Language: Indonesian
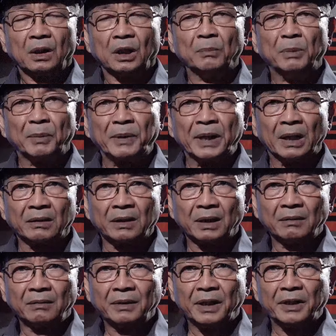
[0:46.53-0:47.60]

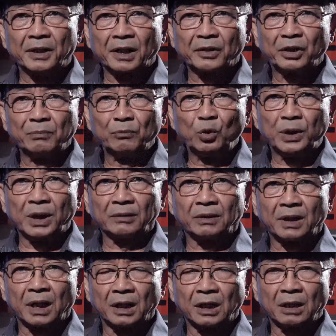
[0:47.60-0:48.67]
Keberpihakan generasi muda
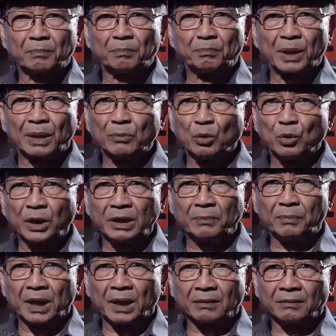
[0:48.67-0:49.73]
terhadap Prabowo
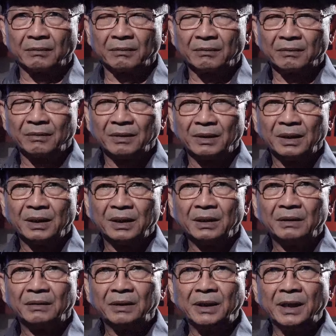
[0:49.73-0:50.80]
Gibran
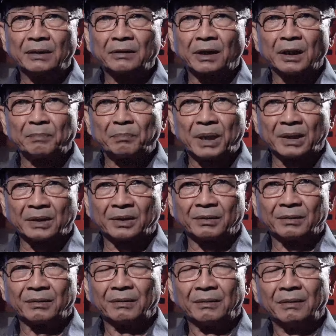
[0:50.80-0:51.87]
tidak
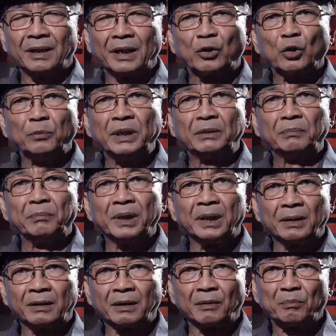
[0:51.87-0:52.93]
terlepas dari
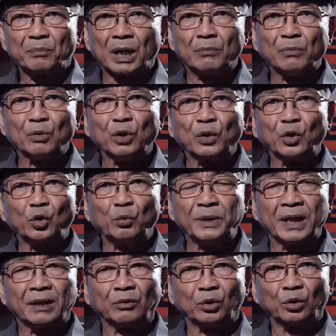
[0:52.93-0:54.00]
komitmen Prabowo
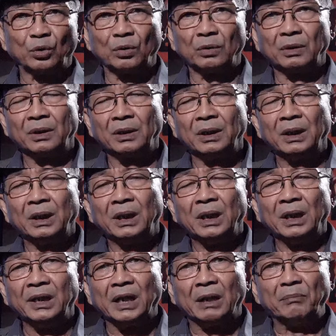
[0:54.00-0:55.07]
Subianto
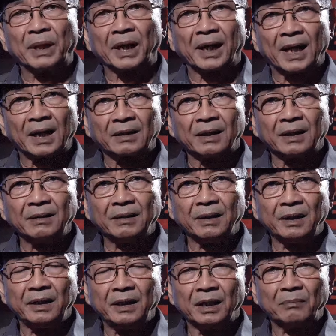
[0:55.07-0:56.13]
yang merelakan
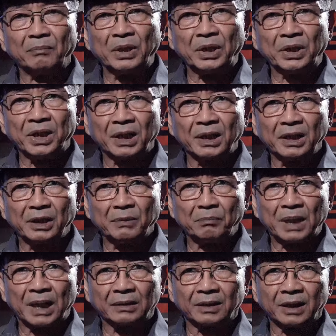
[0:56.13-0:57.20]
dirinya menjadi
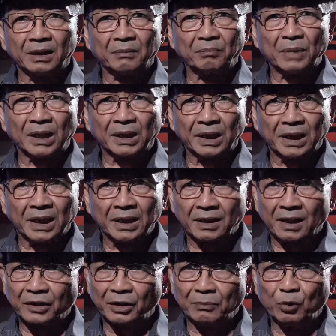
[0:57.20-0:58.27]
jembatan bagi
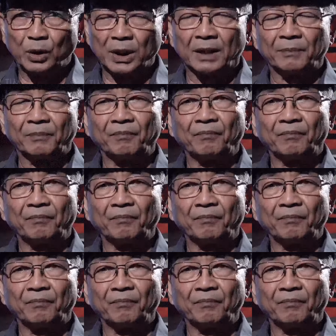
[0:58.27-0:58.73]
generasi muda.